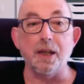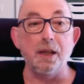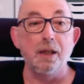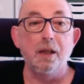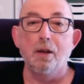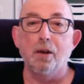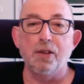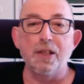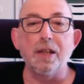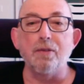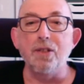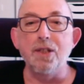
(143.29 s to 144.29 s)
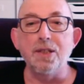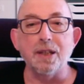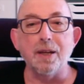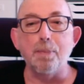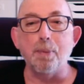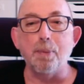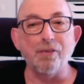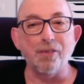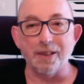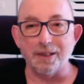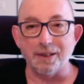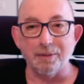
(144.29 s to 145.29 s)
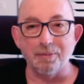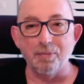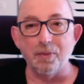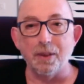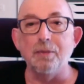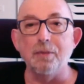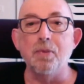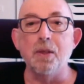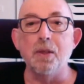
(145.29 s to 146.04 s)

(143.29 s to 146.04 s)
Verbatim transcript: En fait, la vie serait parfaite. Hein.